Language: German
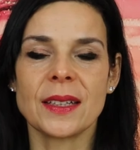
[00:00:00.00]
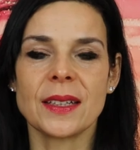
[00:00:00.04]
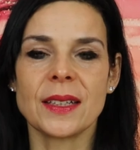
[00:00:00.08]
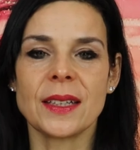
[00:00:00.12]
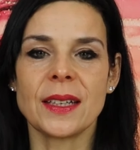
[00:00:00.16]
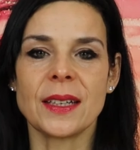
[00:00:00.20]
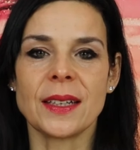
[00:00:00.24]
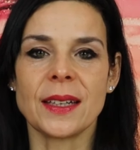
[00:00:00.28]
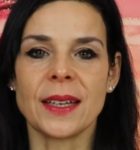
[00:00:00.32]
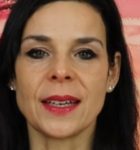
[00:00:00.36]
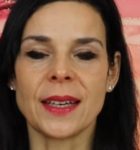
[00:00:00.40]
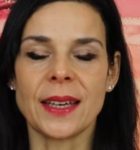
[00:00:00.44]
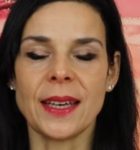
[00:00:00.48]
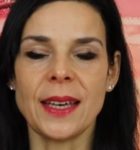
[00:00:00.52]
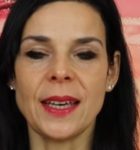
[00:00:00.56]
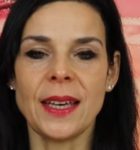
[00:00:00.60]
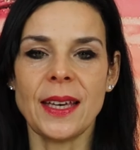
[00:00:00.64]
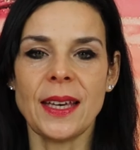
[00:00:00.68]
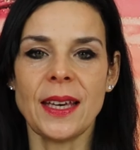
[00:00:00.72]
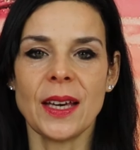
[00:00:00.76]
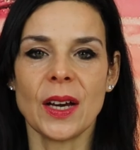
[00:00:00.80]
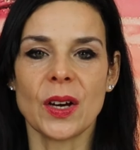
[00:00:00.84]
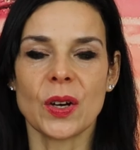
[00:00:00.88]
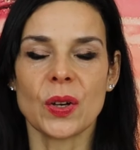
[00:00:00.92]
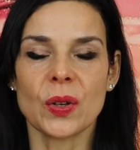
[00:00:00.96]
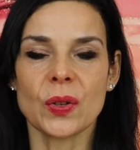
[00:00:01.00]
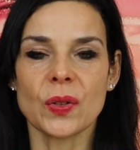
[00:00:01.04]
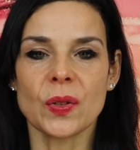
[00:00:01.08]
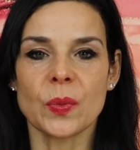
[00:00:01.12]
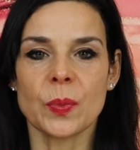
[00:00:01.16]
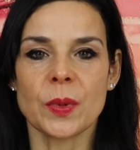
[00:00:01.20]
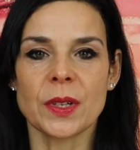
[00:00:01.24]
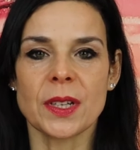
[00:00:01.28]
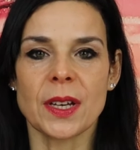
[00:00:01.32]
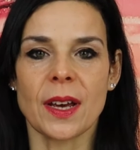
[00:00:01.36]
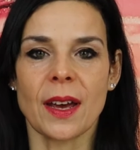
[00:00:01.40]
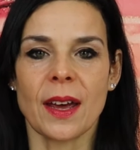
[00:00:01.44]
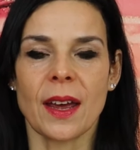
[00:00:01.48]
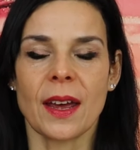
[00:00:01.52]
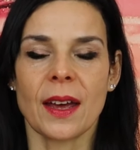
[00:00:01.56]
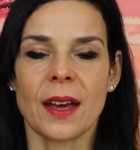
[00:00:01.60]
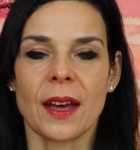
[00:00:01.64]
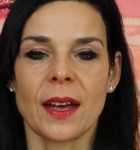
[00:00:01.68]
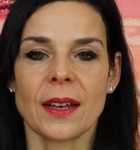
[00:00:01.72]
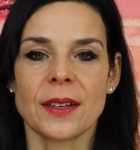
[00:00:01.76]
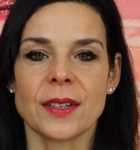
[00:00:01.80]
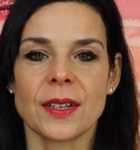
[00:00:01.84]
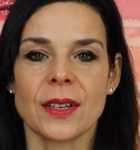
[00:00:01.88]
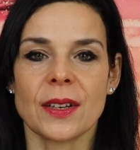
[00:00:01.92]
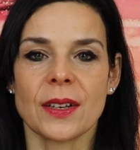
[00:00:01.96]
die Energie aus Mutter
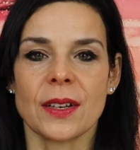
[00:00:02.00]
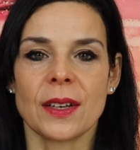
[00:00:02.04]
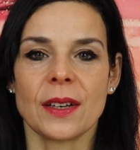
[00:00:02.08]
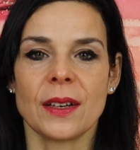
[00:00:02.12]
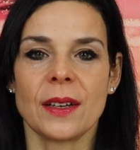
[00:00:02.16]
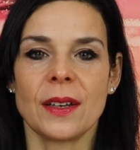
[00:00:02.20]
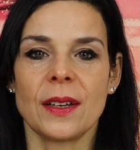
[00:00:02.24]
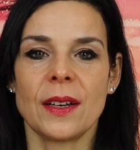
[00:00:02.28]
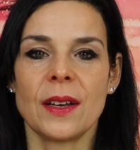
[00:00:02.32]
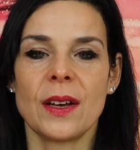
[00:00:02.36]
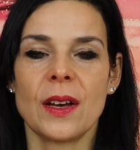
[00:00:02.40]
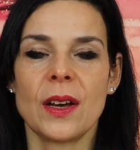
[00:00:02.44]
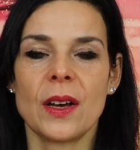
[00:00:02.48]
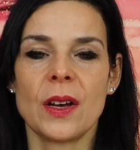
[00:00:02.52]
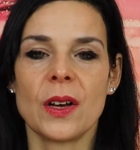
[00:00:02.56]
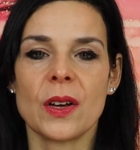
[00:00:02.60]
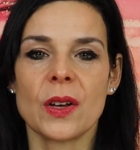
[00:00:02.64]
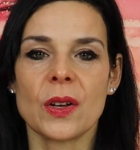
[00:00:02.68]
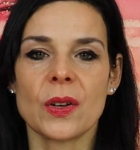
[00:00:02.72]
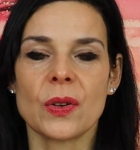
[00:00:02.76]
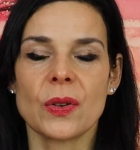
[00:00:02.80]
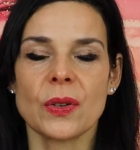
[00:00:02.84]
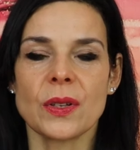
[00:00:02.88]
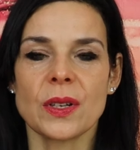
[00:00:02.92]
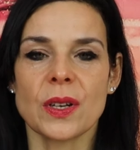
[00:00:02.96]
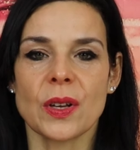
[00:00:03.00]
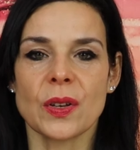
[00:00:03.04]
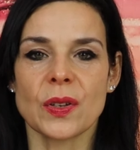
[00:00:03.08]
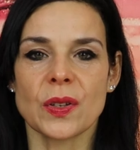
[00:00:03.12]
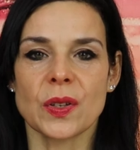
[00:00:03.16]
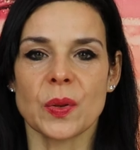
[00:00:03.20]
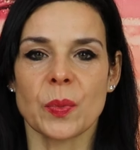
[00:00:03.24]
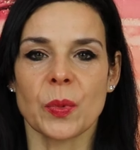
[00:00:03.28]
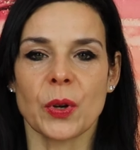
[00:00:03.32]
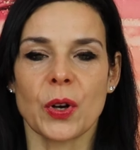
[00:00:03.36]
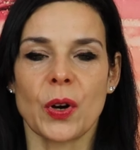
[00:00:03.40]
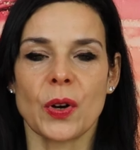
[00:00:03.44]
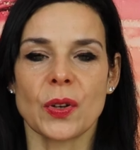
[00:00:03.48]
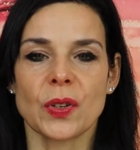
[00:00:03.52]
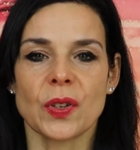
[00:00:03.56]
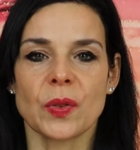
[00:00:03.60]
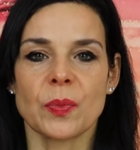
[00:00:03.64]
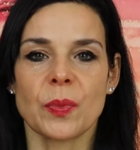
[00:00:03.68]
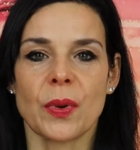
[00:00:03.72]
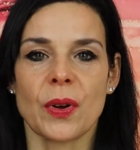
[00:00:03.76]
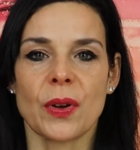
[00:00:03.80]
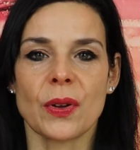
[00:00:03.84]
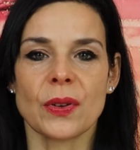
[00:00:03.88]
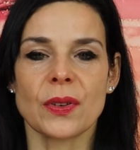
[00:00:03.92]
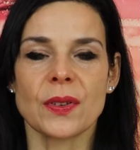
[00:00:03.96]
Erde und aus dem
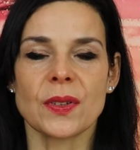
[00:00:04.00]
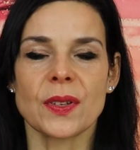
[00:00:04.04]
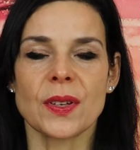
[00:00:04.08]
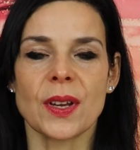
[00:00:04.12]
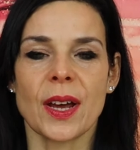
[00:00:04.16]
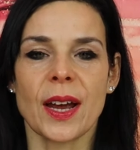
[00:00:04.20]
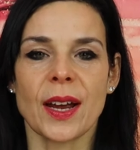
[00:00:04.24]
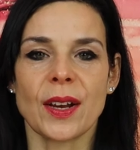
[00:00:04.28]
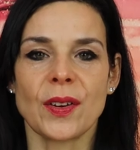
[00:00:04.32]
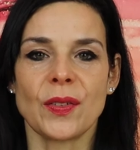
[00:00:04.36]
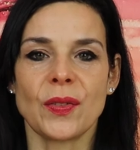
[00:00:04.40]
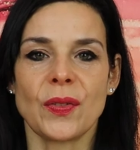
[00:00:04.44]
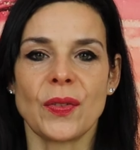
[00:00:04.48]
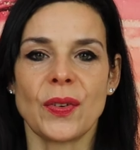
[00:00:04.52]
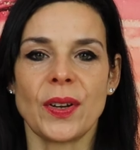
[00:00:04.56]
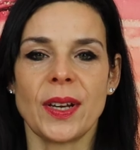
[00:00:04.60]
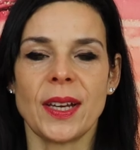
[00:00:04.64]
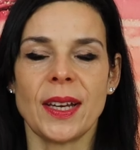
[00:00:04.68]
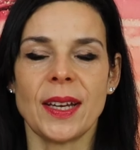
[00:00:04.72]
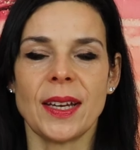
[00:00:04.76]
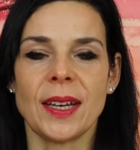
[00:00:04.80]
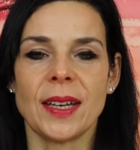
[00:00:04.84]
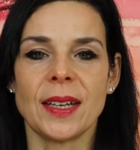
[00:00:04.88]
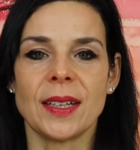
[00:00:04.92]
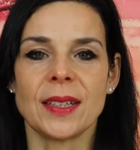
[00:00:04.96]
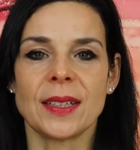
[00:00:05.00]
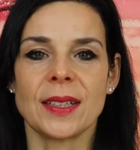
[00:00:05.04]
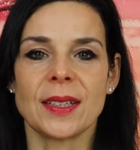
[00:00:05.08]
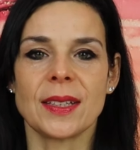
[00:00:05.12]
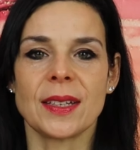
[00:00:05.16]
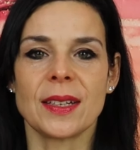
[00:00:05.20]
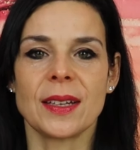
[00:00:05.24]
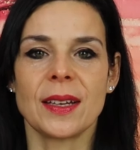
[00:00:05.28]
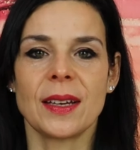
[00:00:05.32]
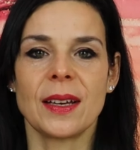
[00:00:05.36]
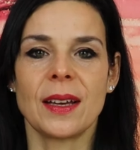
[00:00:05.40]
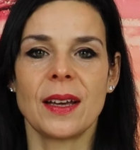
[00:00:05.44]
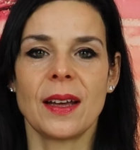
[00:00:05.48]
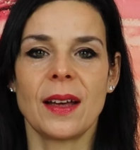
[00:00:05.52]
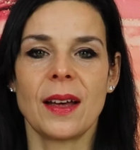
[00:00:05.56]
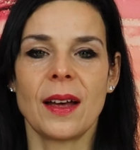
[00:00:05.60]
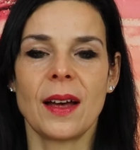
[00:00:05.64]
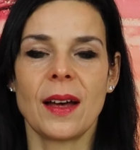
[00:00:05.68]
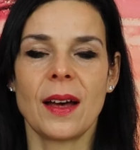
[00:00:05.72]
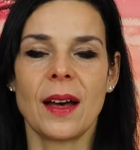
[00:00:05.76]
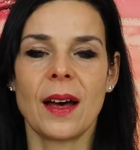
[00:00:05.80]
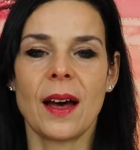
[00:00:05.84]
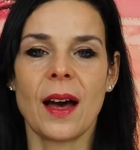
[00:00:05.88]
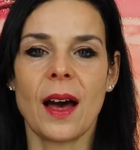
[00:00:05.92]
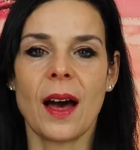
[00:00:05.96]
Kosmos einfließt
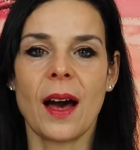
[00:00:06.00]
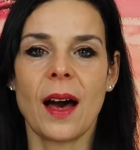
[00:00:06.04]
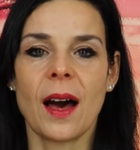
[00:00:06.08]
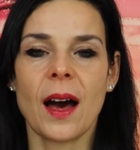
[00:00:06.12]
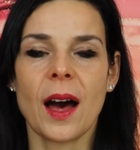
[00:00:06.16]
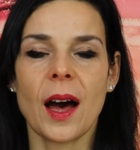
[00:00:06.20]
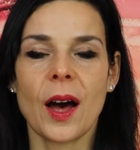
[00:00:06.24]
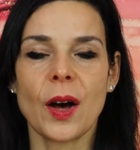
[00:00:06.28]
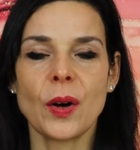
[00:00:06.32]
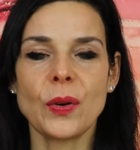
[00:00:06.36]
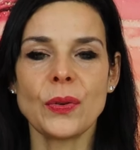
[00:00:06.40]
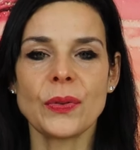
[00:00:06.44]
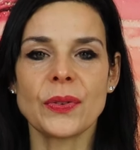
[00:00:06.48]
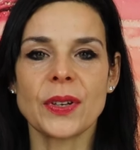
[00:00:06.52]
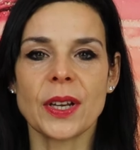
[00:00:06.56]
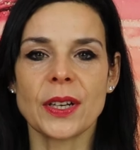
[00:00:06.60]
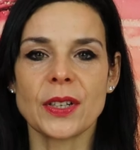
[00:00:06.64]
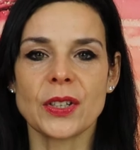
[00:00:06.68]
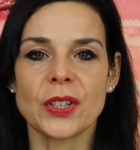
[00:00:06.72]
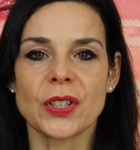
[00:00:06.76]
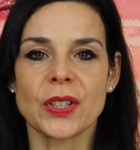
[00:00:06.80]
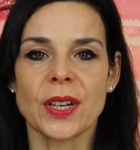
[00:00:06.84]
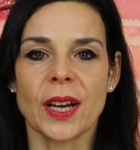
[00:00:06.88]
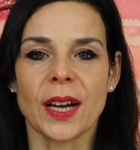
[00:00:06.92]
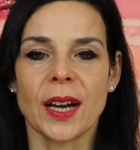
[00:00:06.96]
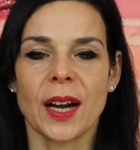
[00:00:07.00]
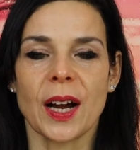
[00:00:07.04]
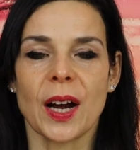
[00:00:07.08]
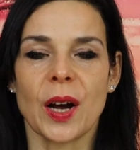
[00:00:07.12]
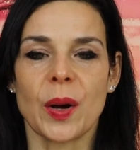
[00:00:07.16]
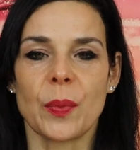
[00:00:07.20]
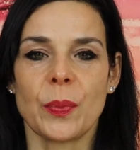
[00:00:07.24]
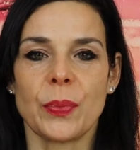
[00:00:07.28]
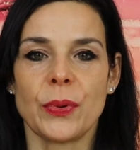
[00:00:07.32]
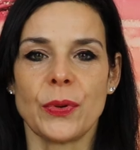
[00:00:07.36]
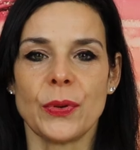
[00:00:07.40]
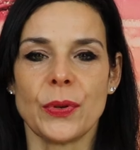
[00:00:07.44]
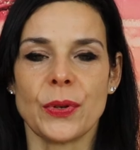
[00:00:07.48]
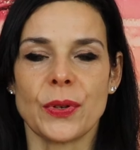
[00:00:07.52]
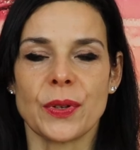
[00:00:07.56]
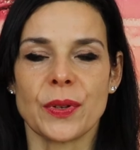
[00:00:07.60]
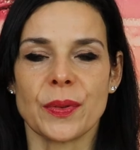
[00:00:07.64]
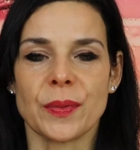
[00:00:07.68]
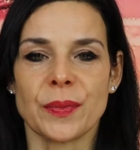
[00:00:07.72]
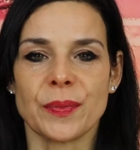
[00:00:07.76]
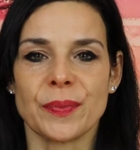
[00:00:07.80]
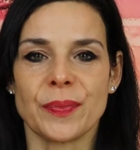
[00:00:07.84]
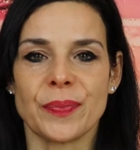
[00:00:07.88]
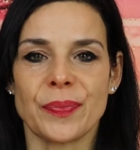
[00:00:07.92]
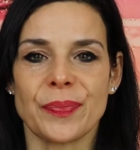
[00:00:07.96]
auf deine
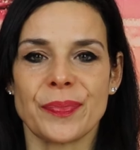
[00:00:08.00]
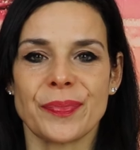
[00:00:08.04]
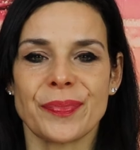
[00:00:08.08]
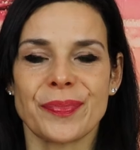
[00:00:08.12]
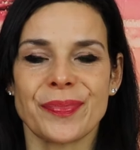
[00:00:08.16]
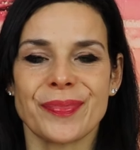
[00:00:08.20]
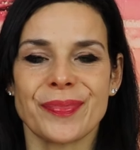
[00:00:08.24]
Chakrablüten,